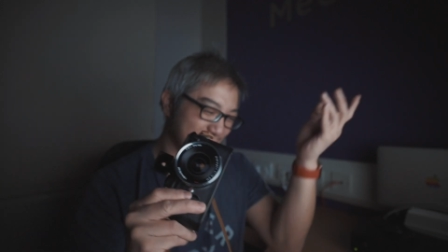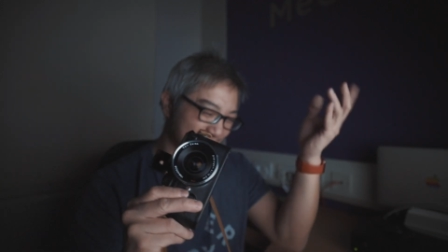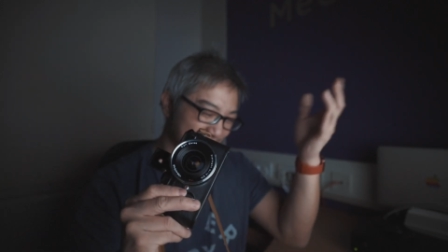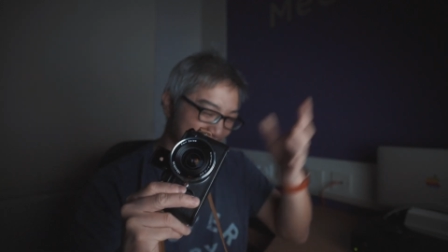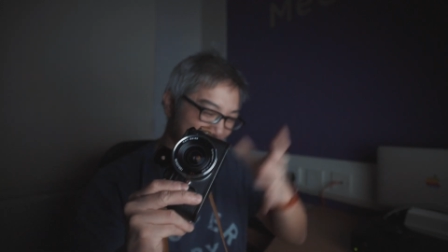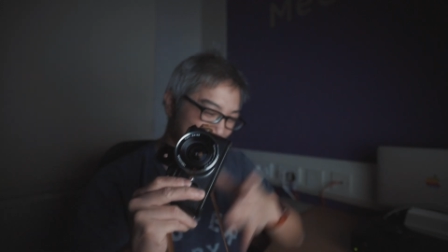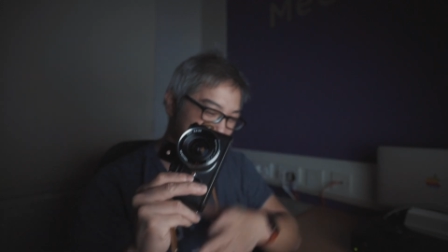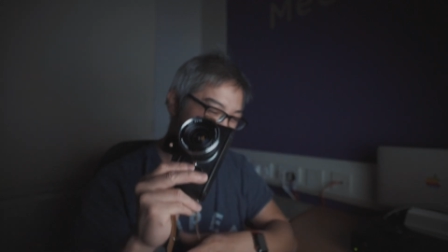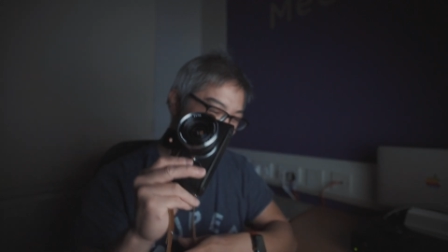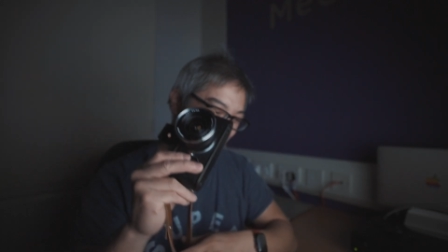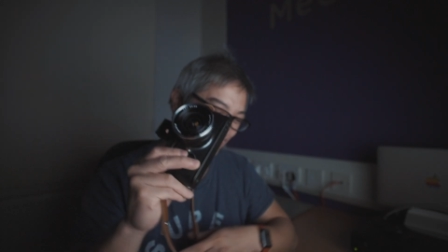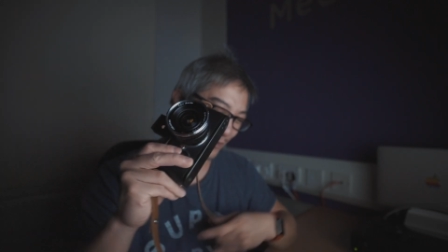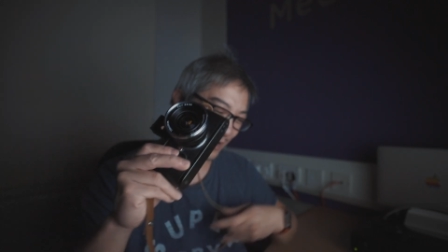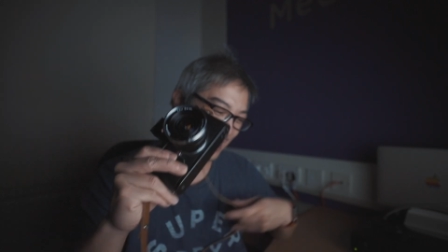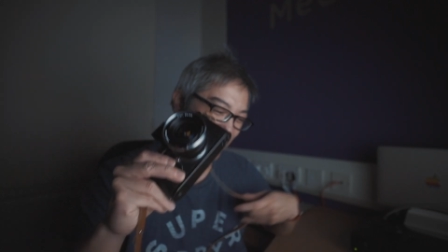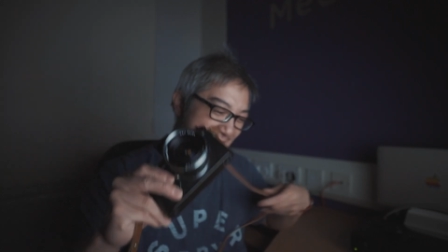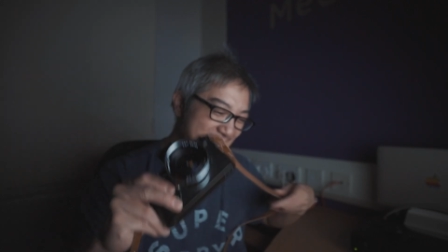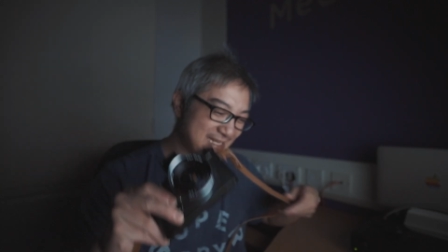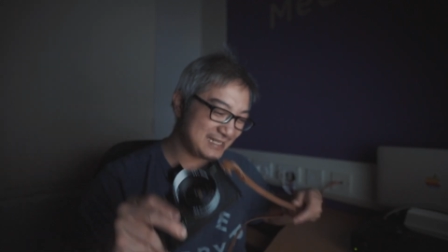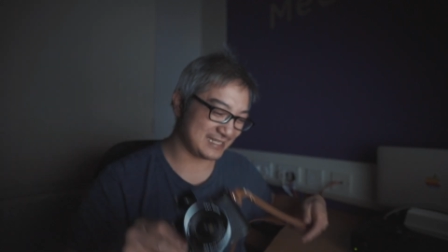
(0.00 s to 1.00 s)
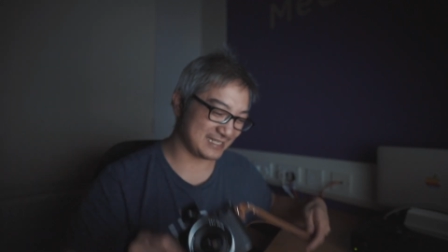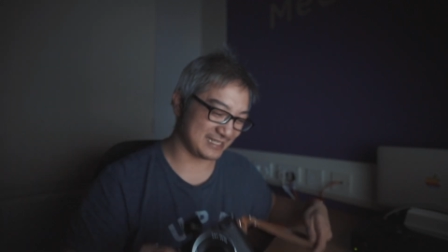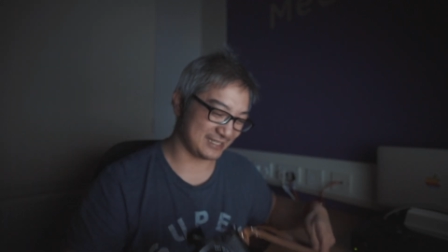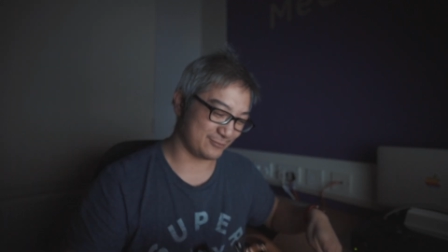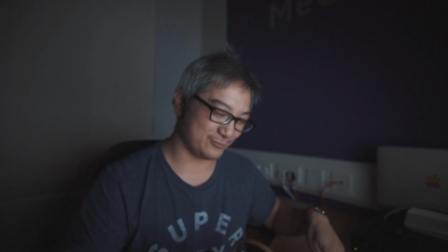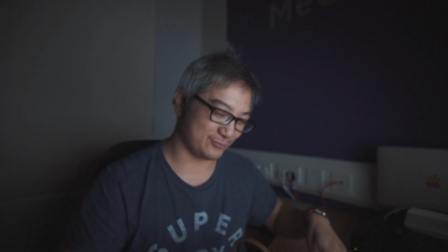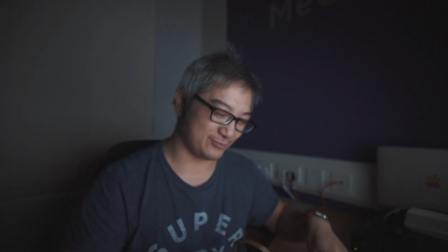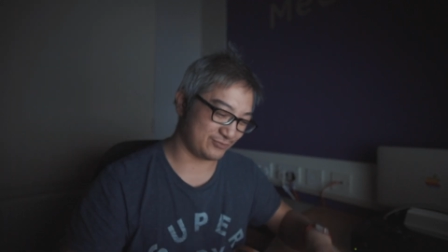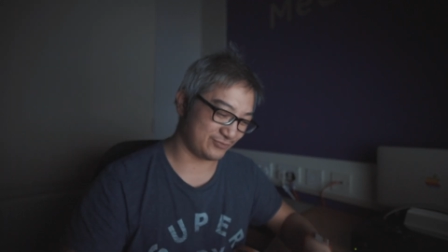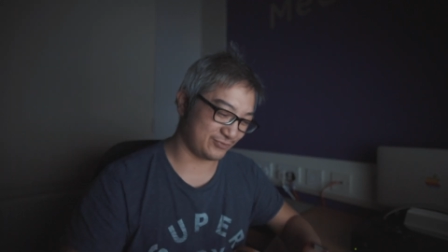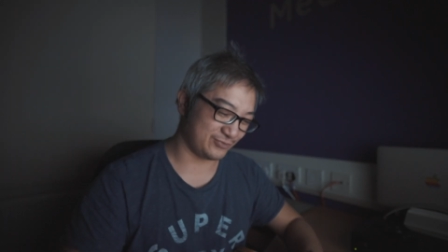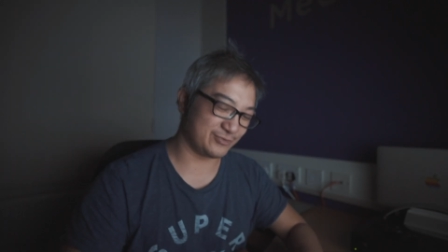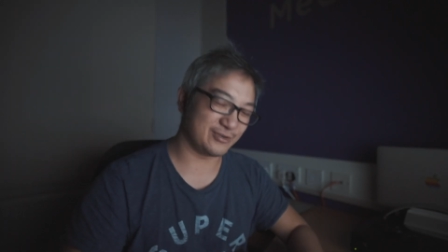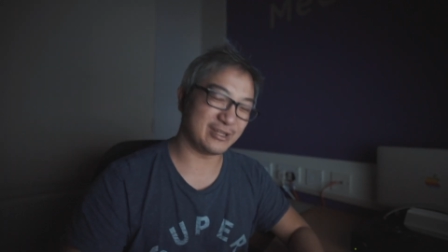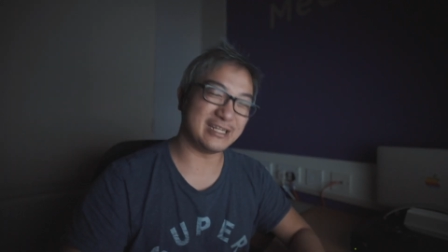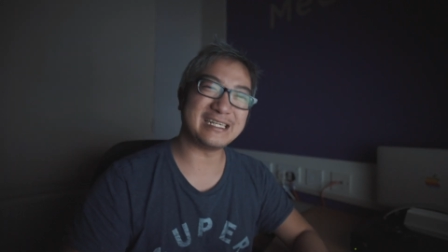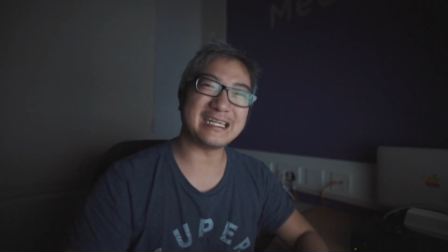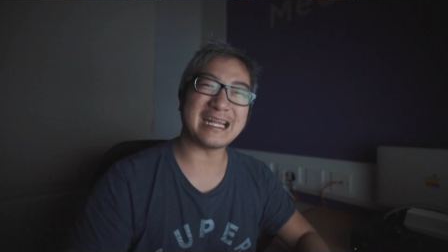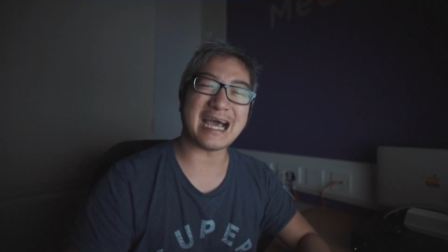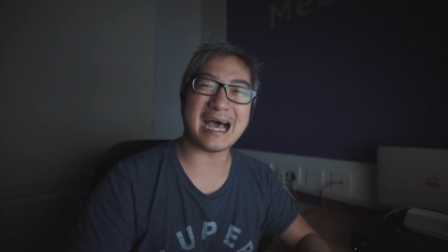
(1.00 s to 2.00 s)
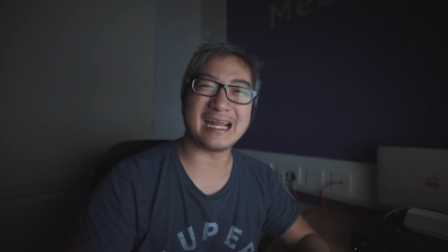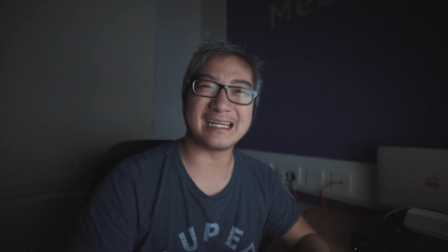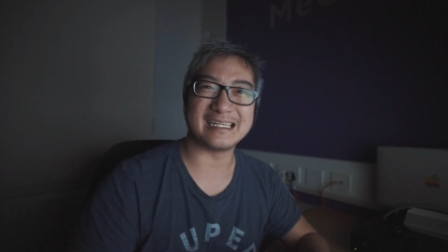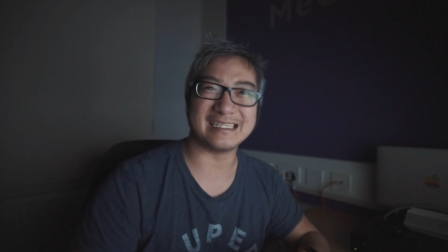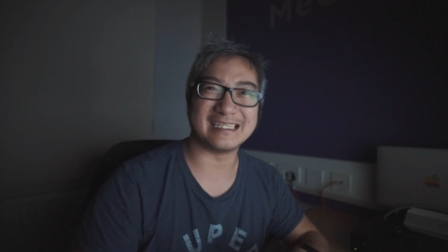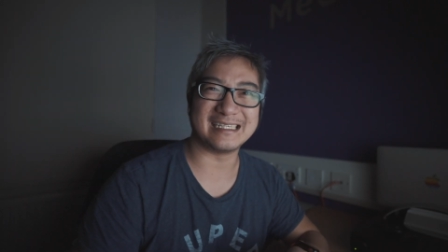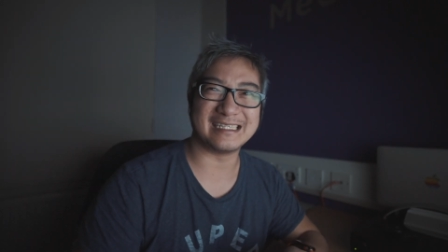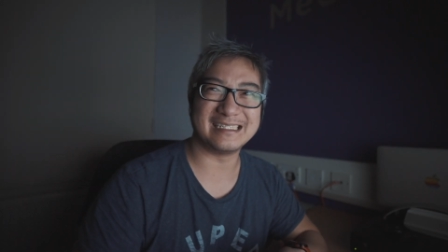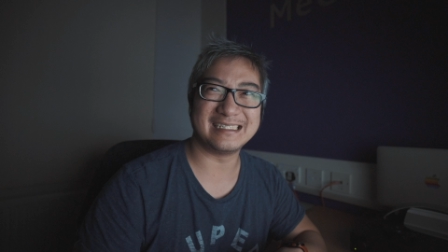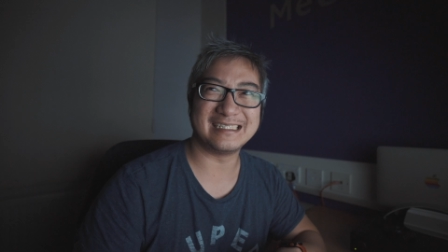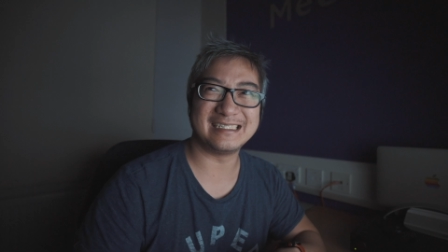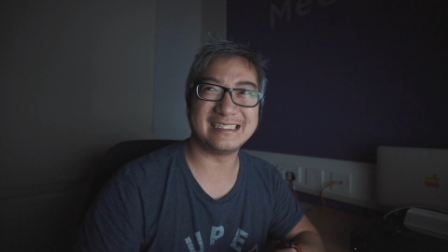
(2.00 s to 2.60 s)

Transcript: 用沃兰的、福伦达的